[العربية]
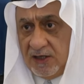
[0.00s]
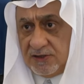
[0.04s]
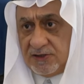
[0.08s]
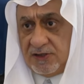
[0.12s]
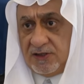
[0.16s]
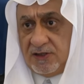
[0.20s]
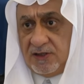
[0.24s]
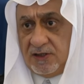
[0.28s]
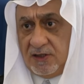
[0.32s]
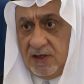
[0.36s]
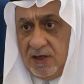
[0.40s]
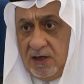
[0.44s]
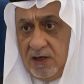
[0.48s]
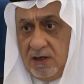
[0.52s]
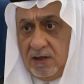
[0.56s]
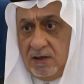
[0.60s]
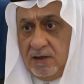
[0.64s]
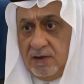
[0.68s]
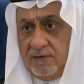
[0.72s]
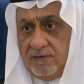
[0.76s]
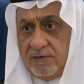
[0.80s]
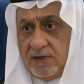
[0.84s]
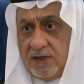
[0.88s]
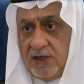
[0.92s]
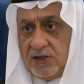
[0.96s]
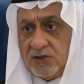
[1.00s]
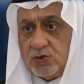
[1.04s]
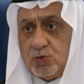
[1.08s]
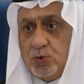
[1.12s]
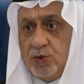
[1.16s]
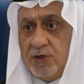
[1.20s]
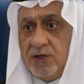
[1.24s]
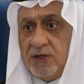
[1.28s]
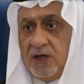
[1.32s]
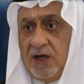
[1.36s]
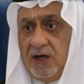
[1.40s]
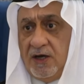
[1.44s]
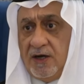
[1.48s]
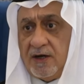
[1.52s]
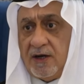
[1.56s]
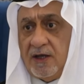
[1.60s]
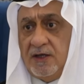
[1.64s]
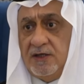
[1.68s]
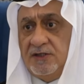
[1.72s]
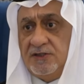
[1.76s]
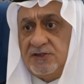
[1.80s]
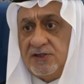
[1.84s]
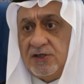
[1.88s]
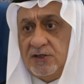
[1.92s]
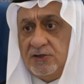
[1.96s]
لأغراض التسقيط
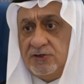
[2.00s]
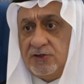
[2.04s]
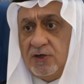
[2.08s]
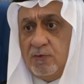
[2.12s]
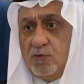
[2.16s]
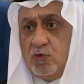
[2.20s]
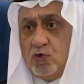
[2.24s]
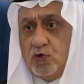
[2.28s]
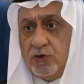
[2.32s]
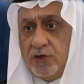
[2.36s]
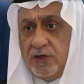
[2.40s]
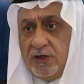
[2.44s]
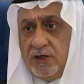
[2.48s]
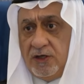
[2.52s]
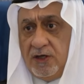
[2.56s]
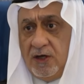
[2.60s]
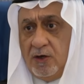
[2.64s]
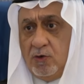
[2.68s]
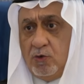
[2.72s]
السياسي وترويجه